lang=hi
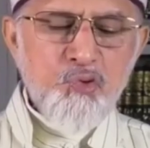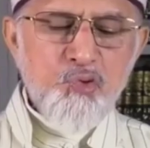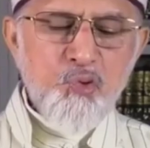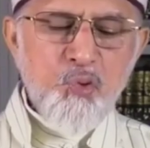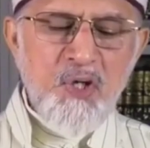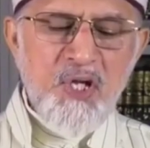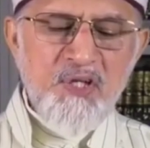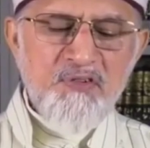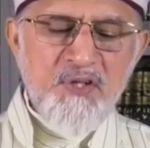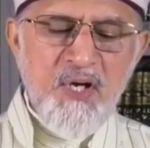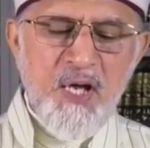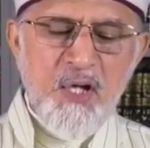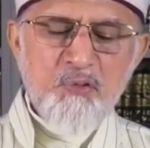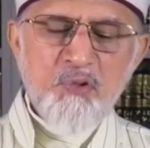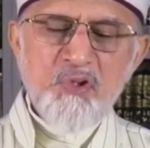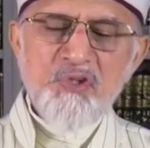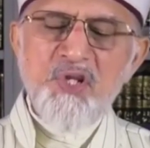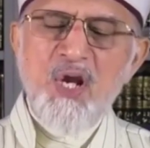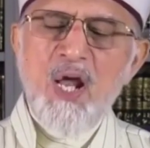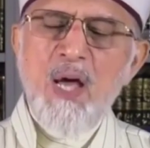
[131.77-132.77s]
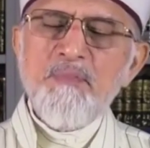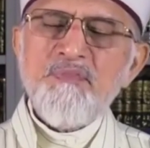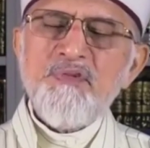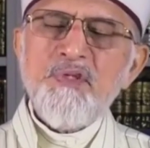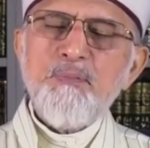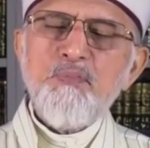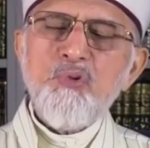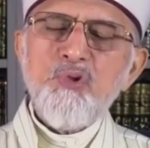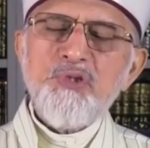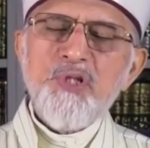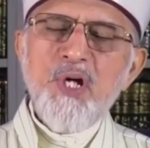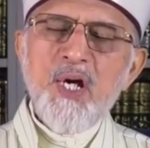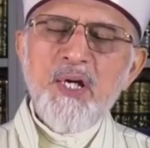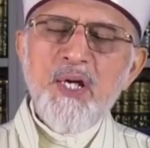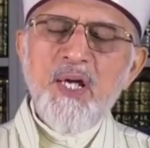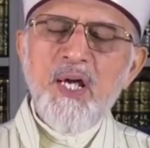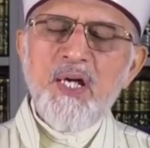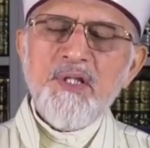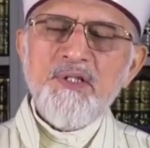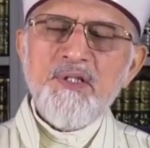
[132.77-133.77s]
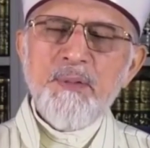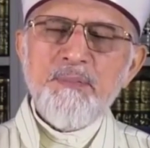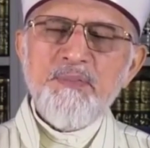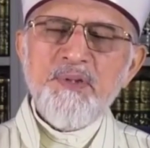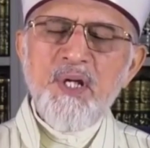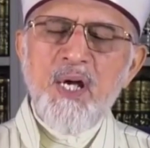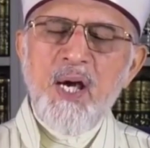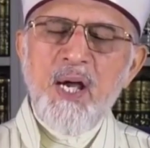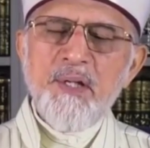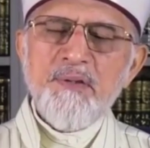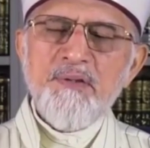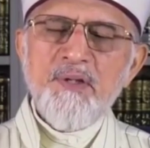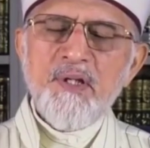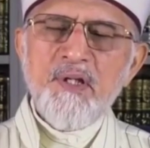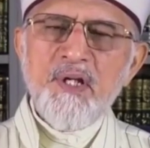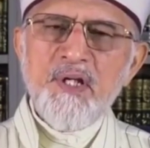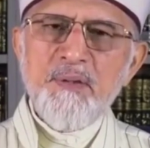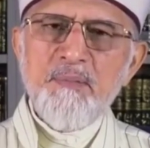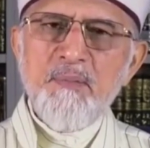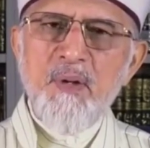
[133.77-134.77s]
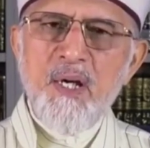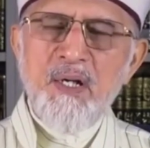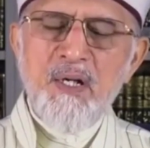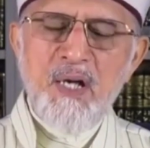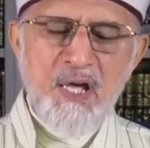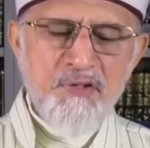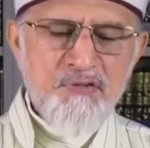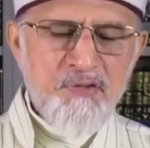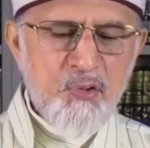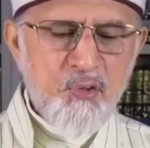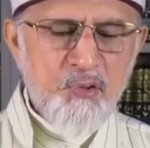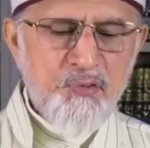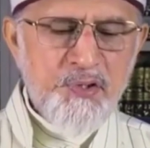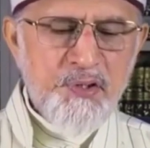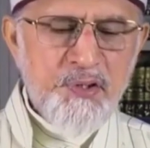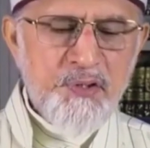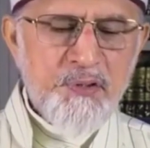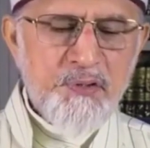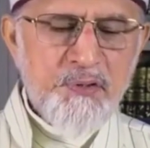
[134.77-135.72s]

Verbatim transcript: कि हजूर वाम से पूछा गया जब ये आयत करीमा नाजिल हुई